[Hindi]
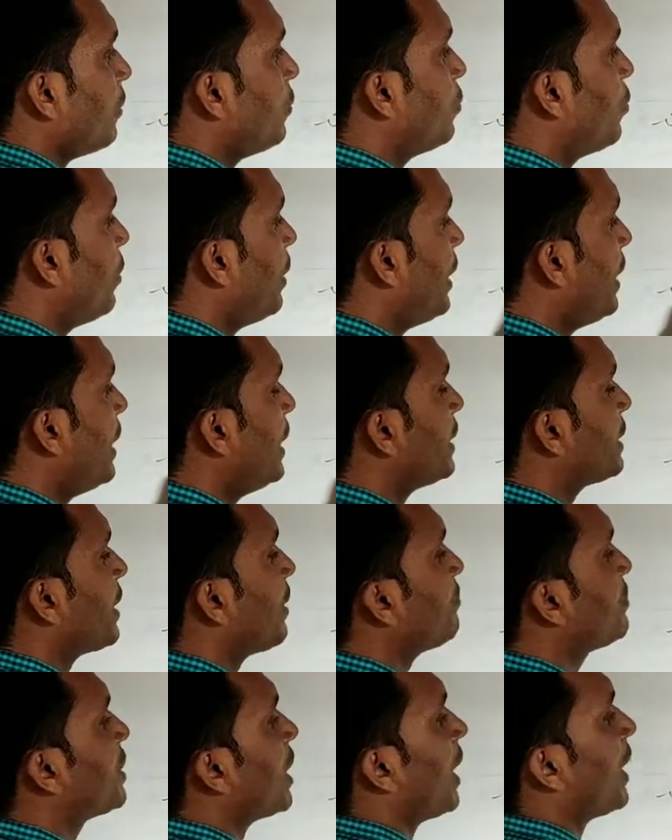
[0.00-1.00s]
तो ये
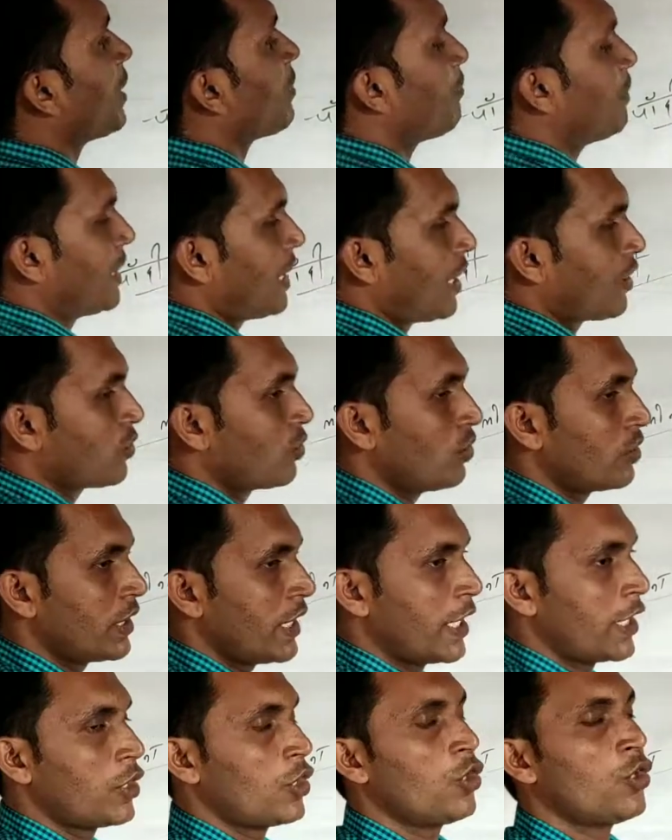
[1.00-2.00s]
सब चालक पदार्थ होते
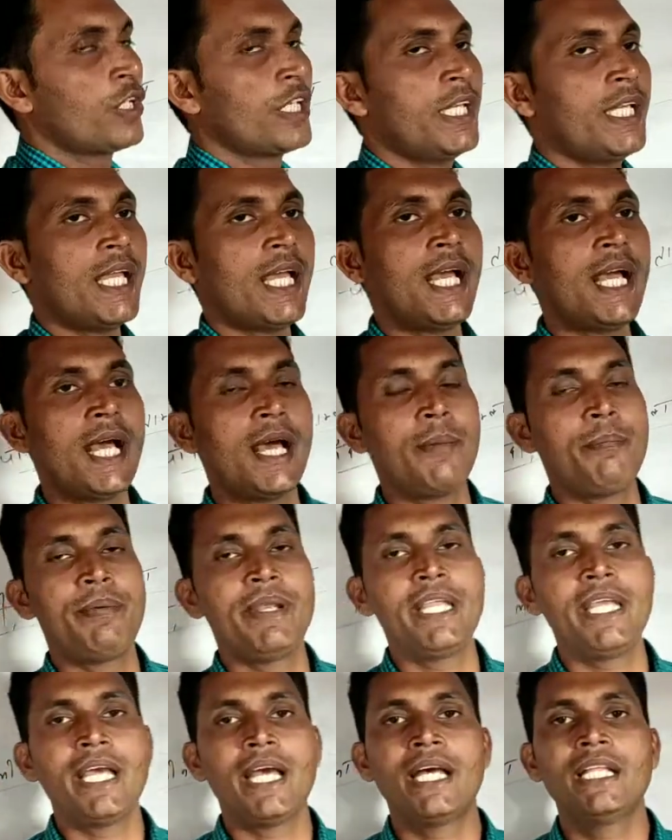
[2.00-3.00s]
हैं क्योंकि यह
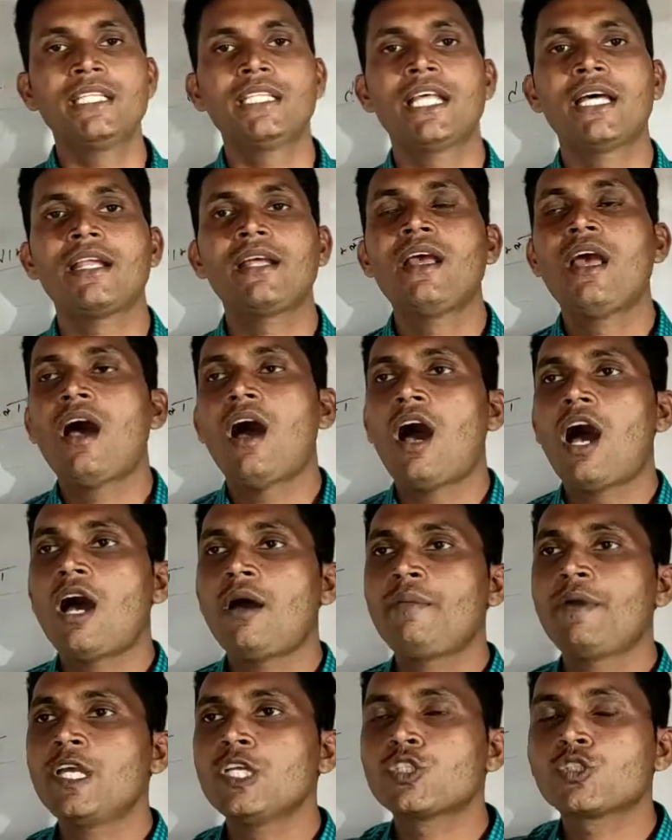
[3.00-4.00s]
अपने अंदर
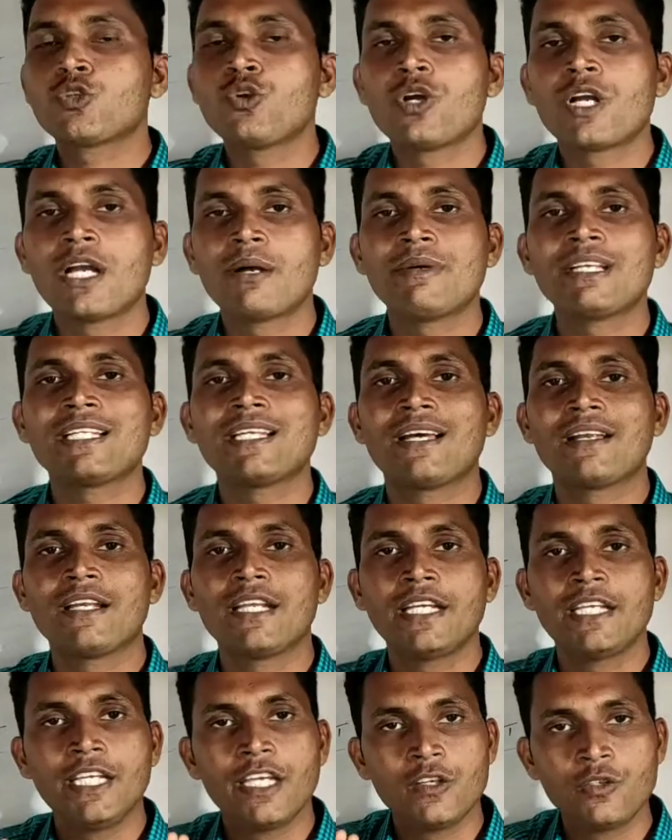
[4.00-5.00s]
आवेश को गमन
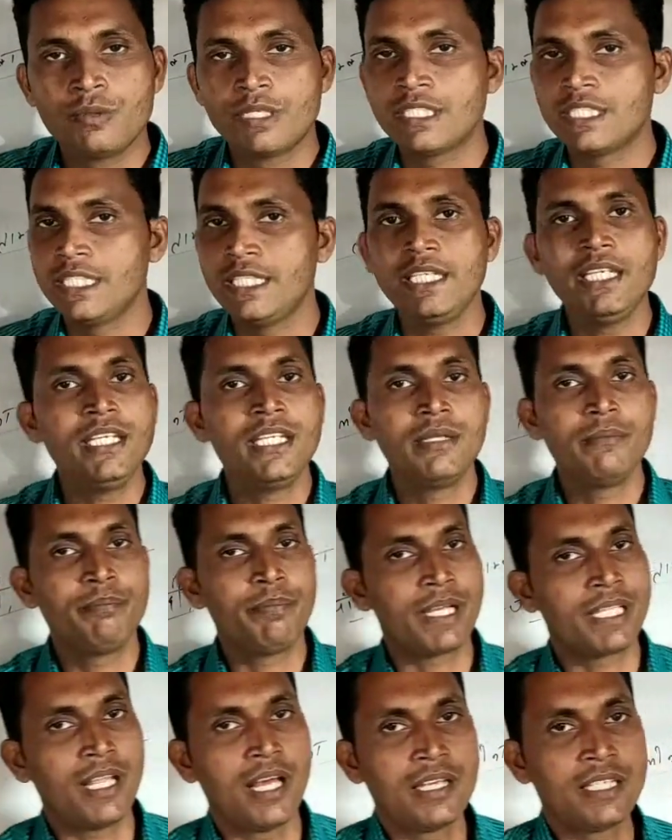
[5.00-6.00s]
करने की अनुमति
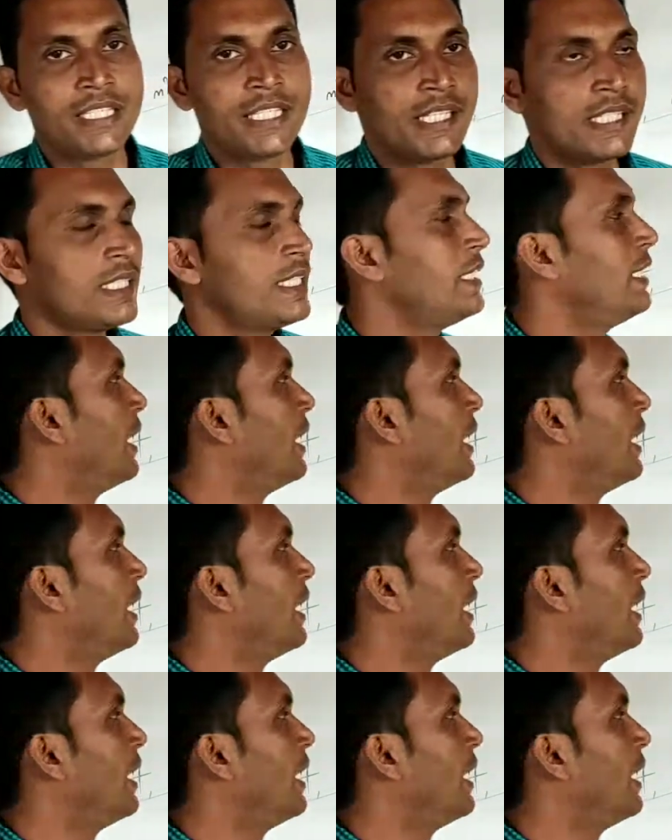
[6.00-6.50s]
प्रदान करती